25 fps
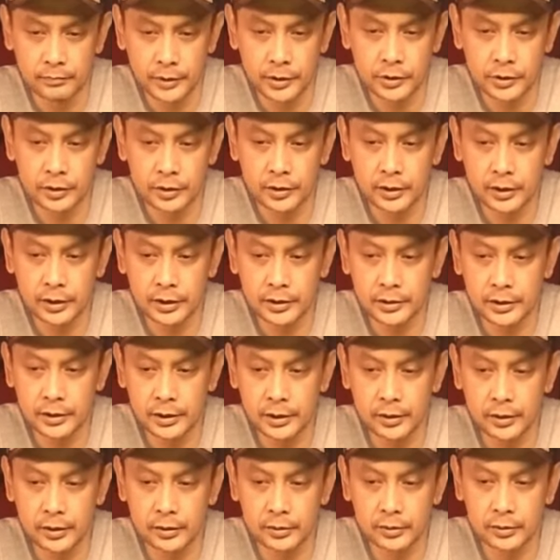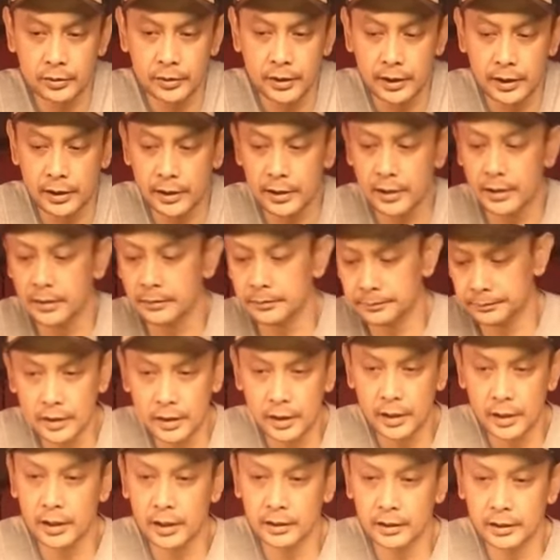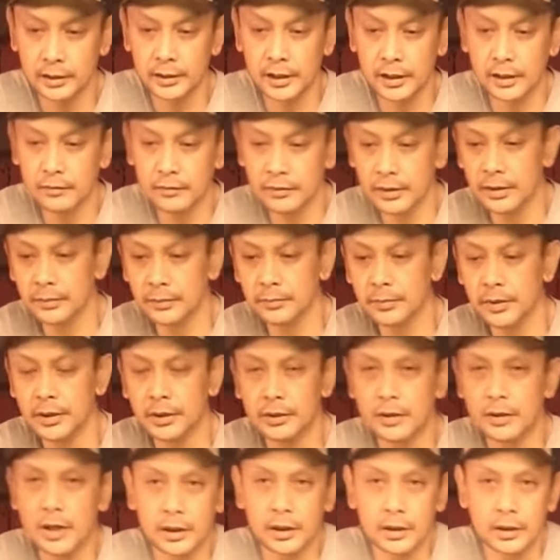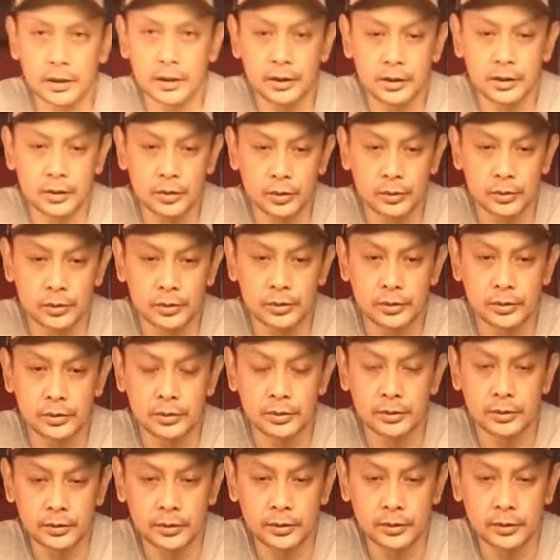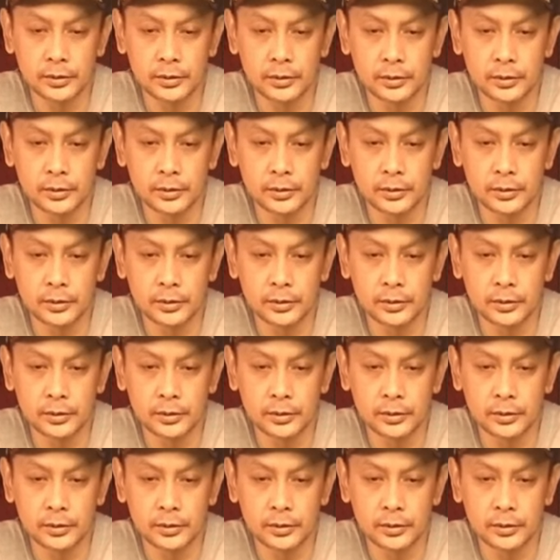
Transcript: Medyo naging seryoso na kaya uh, nag-level up na yung aking cues. So,